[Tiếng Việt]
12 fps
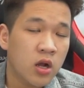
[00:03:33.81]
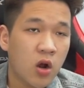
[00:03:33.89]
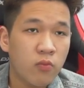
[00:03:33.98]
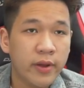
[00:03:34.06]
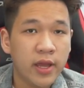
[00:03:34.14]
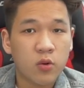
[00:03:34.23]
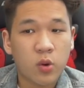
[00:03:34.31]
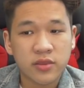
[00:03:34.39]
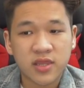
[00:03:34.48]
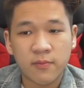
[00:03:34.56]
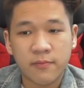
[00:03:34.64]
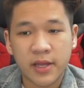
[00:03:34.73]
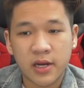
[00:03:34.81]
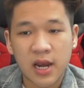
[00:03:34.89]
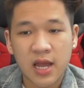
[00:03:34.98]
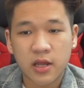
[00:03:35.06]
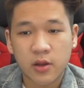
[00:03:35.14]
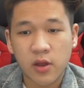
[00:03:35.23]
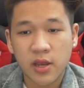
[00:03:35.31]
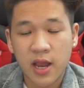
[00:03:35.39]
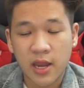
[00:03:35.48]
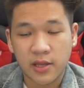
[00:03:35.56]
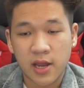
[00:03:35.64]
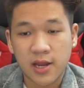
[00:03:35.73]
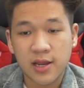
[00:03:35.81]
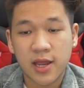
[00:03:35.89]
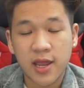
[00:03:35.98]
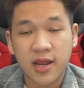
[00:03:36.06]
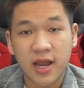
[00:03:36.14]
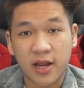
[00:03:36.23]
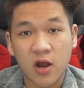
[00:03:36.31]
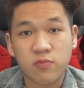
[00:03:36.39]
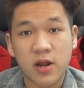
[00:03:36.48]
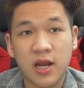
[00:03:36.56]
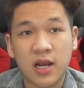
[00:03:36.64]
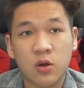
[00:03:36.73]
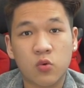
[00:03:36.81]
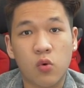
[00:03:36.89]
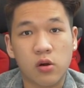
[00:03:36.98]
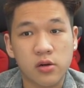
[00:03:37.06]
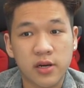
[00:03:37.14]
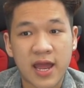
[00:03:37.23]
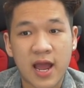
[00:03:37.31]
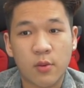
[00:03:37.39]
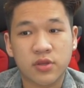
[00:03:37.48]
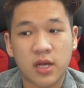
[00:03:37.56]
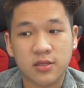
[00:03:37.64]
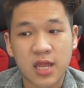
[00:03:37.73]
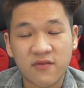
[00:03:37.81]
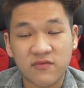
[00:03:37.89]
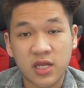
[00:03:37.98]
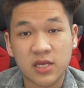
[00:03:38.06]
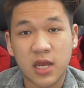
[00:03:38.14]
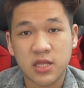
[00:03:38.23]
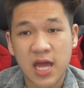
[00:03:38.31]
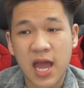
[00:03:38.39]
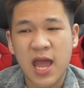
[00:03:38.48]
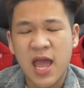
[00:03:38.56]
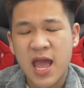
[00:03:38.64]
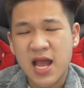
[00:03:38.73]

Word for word: không hề quan tâm đến là cái hình ảnh đấy cái hình ảnh gốc đấy là của người nào sáng tác và thiết kế ra